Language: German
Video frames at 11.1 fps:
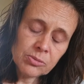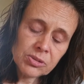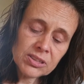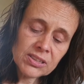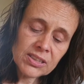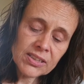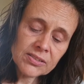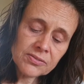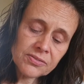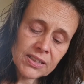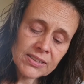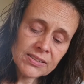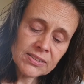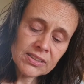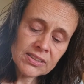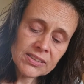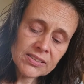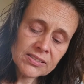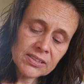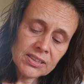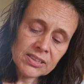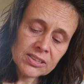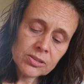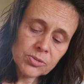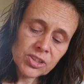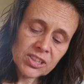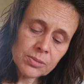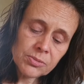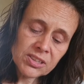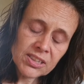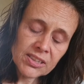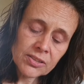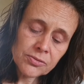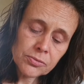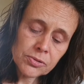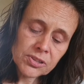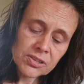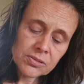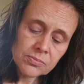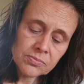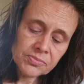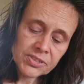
bis ich deine Feinde lege zum Schemel deiner Füße.